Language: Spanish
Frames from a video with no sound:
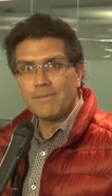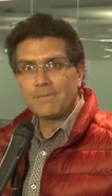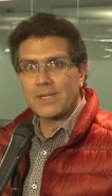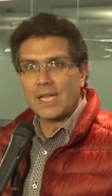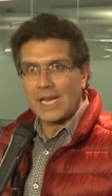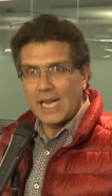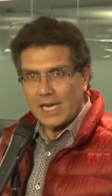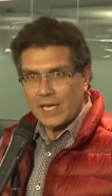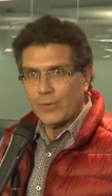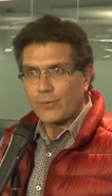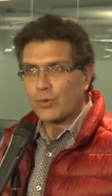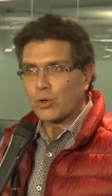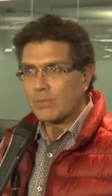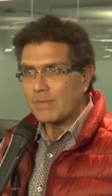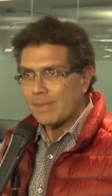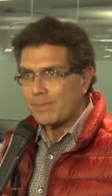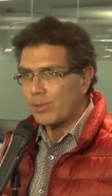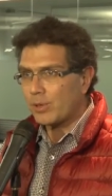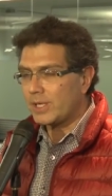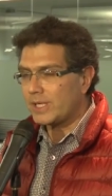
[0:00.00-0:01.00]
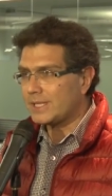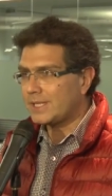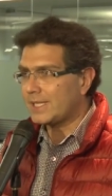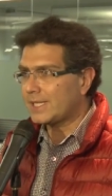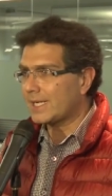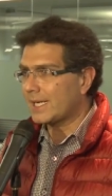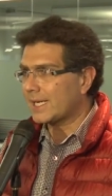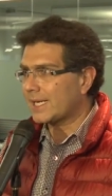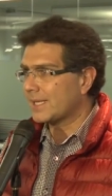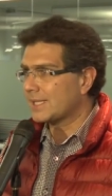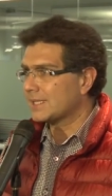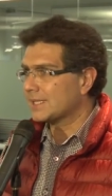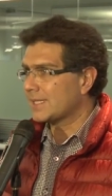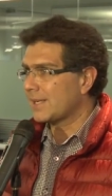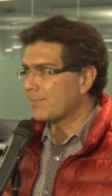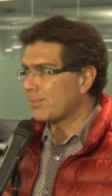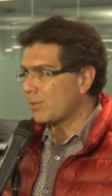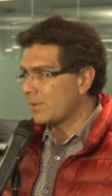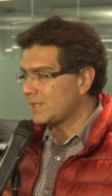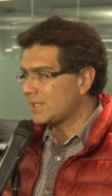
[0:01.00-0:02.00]
de la reforma política que
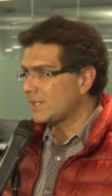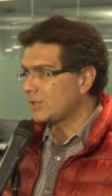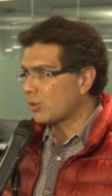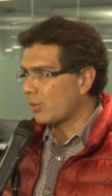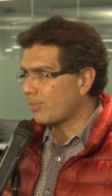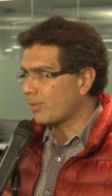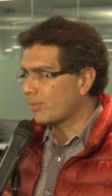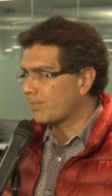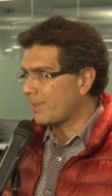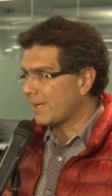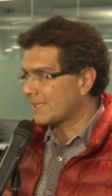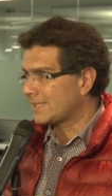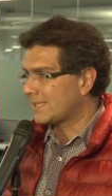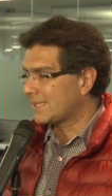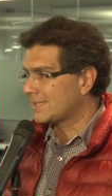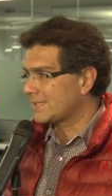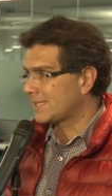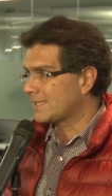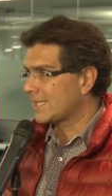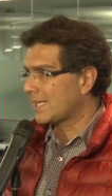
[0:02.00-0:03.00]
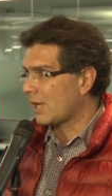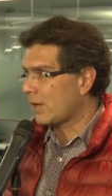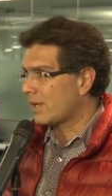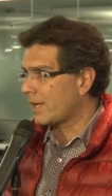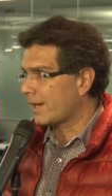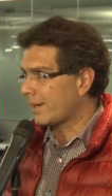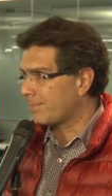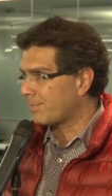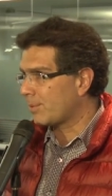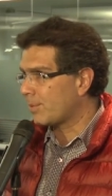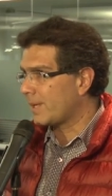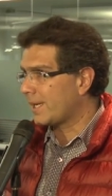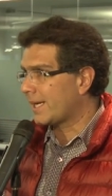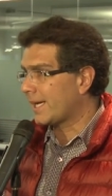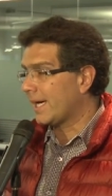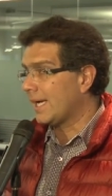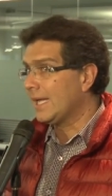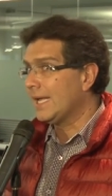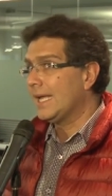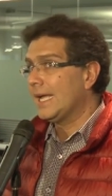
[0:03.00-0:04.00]
se publicitó por parte de este Senado de la
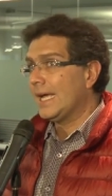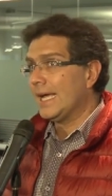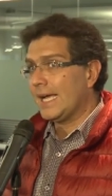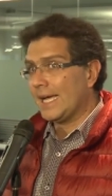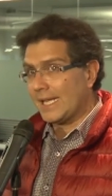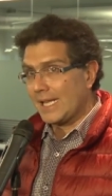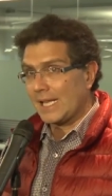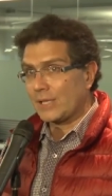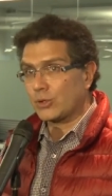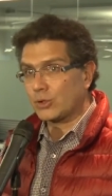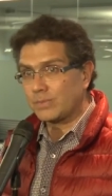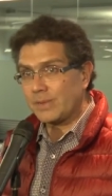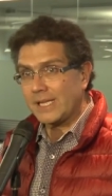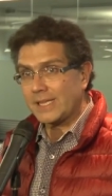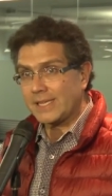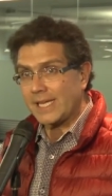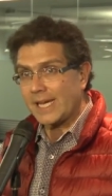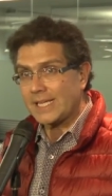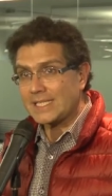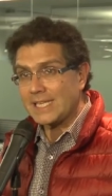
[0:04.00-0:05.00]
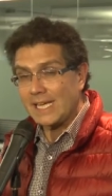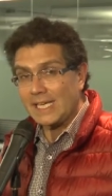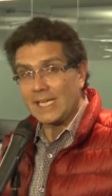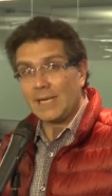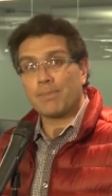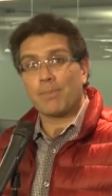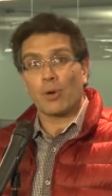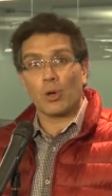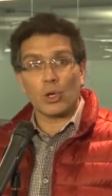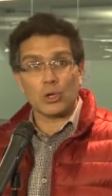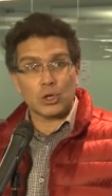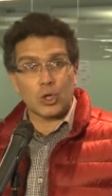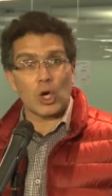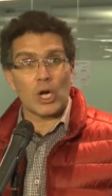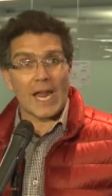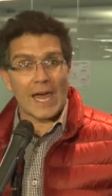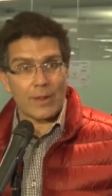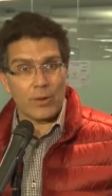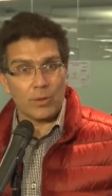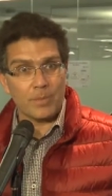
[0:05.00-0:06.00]
República en el 2013. Y por otro
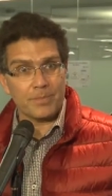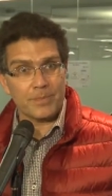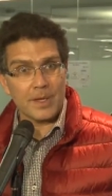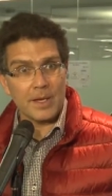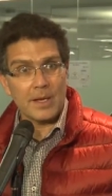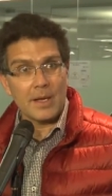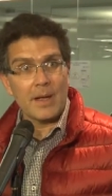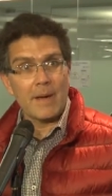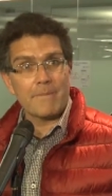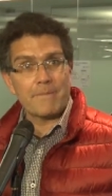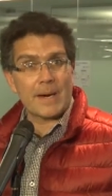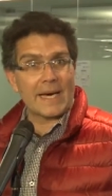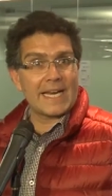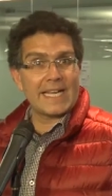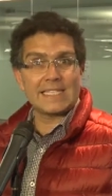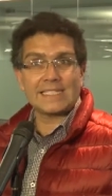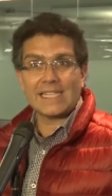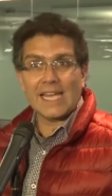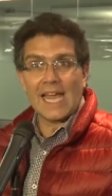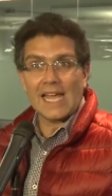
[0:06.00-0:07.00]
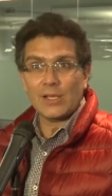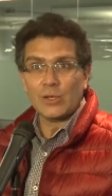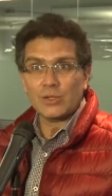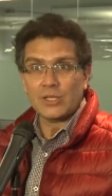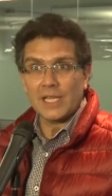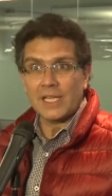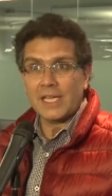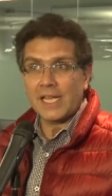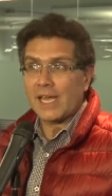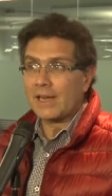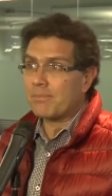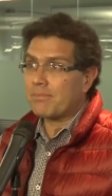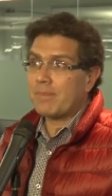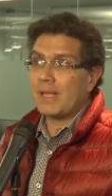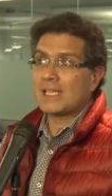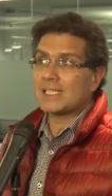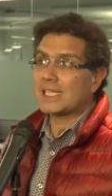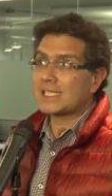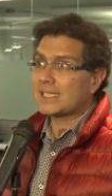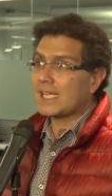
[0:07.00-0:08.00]
lado, para este año tenían
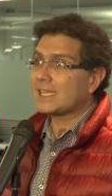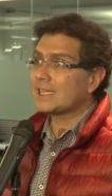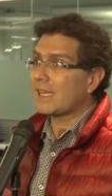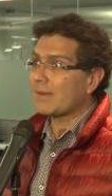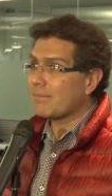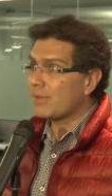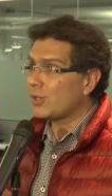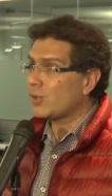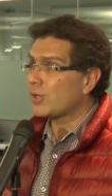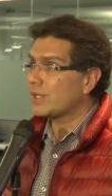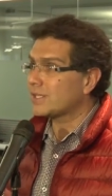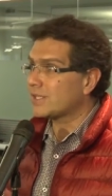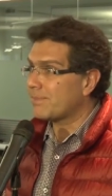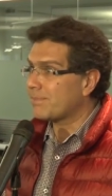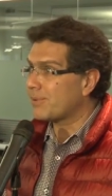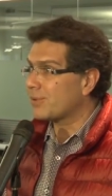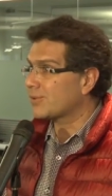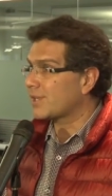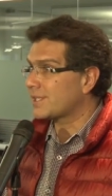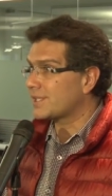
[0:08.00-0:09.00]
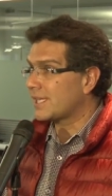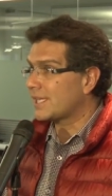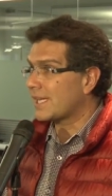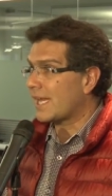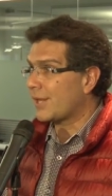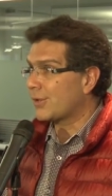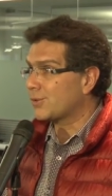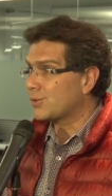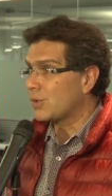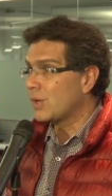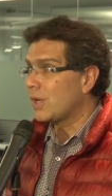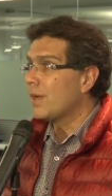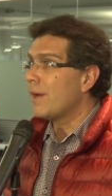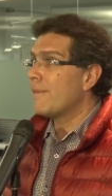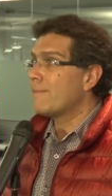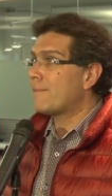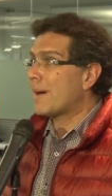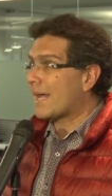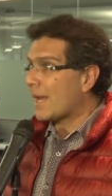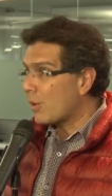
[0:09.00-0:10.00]
1.070 millones de pesos asignados
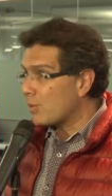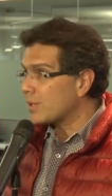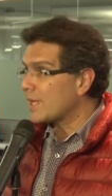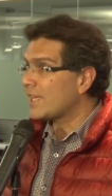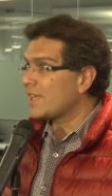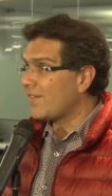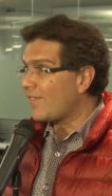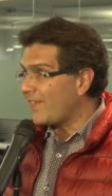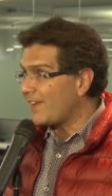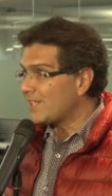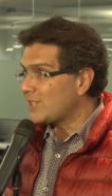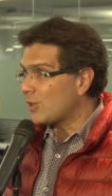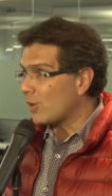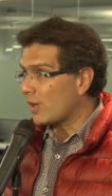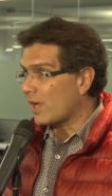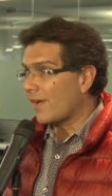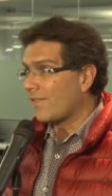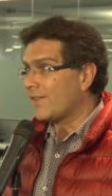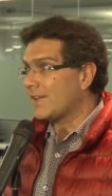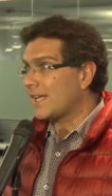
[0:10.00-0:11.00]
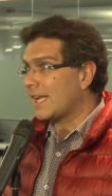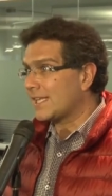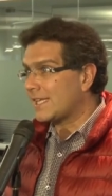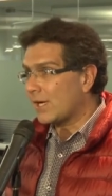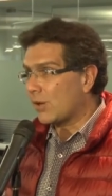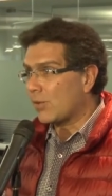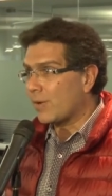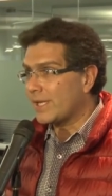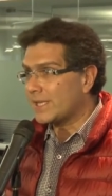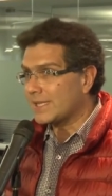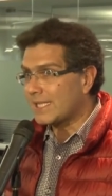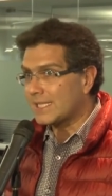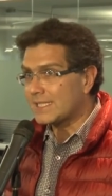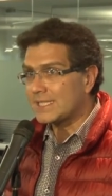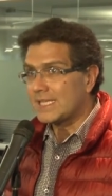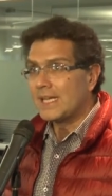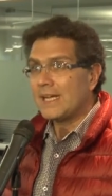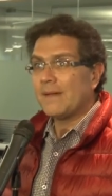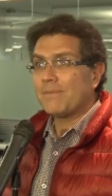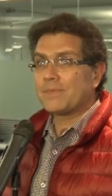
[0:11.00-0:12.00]
para un edificio que a final de
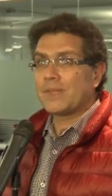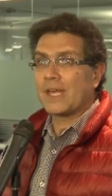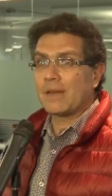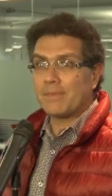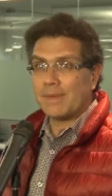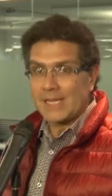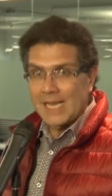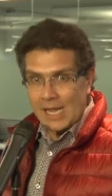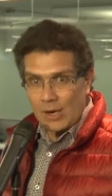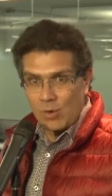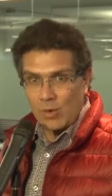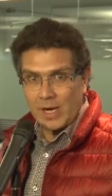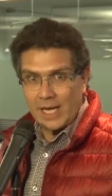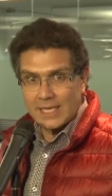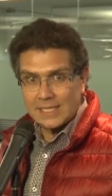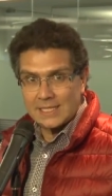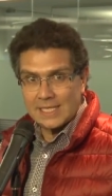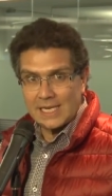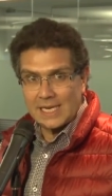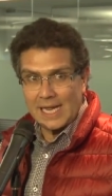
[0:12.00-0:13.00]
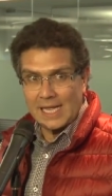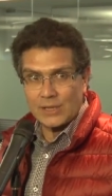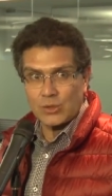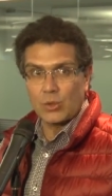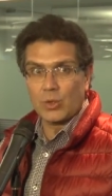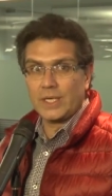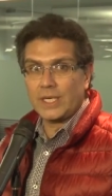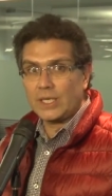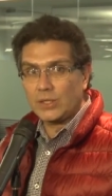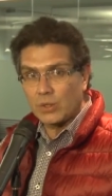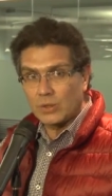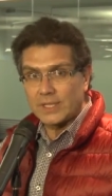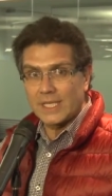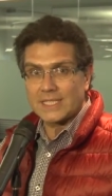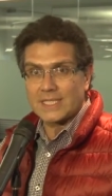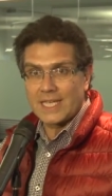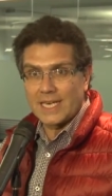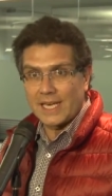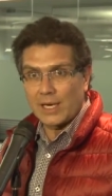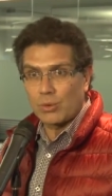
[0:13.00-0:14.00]
cuentas terminaron cancelando y donde
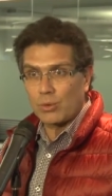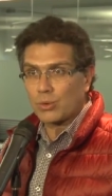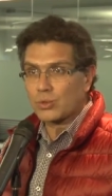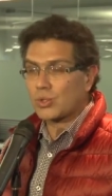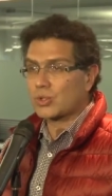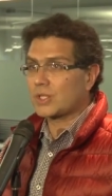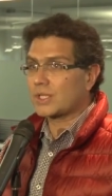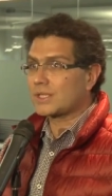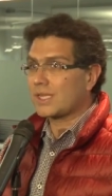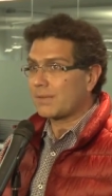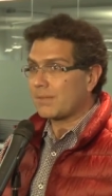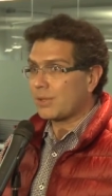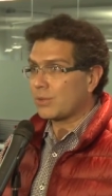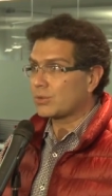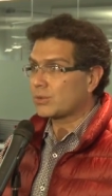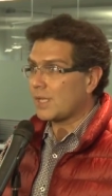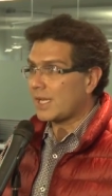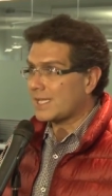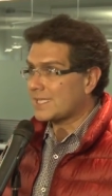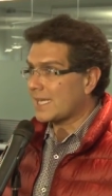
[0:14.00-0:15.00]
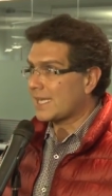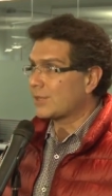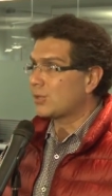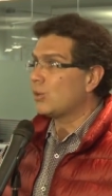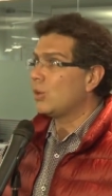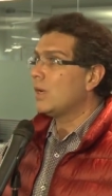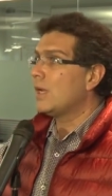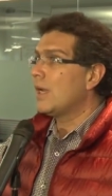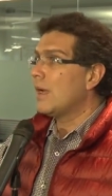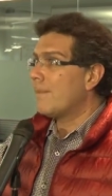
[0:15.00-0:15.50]
ese recurso se terminó utilizando